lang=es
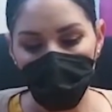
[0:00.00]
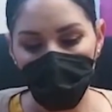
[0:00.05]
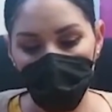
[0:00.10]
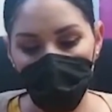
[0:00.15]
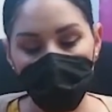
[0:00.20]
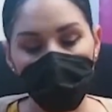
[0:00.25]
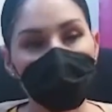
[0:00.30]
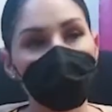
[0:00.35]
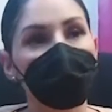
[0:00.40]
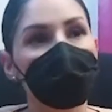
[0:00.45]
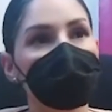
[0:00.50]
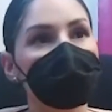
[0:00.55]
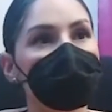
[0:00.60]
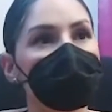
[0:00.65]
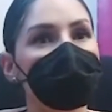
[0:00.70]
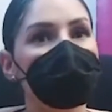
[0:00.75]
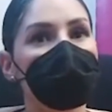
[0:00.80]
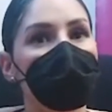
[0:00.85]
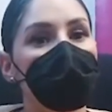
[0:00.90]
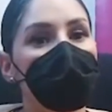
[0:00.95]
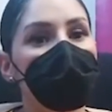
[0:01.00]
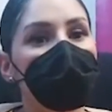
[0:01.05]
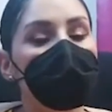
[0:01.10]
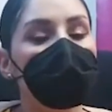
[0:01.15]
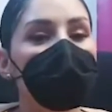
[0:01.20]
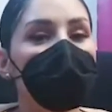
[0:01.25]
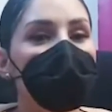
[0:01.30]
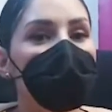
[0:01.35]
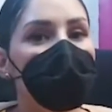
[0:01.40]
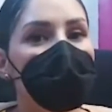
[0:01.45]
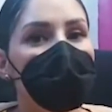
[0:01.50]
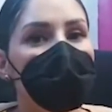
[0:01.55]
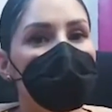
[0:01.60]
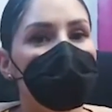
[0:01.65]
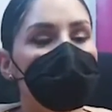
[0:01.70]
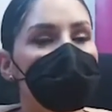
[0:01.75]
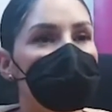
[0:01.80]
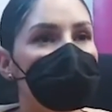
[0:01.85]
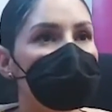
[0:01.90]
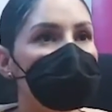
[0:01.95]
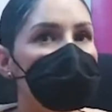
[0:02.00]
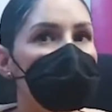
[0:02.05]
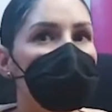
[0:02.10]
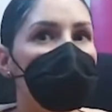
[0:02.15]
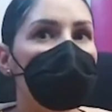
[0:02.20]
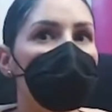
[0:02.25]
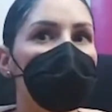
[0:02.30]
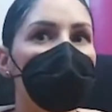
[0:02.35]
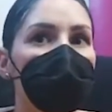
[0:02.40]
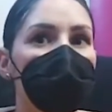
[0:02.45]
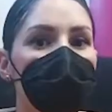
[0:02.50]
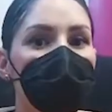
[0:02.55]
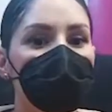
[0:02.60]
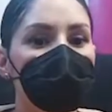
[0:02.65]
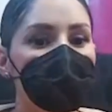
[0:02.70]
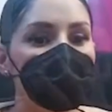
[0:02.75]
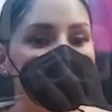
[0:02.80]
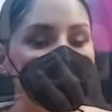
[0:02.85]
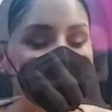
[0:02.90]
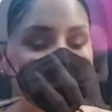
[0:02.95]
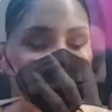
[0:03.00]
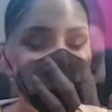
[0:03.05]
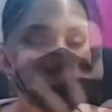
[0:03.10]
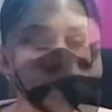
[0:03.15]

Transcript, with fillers: para solicitar ya sea mm,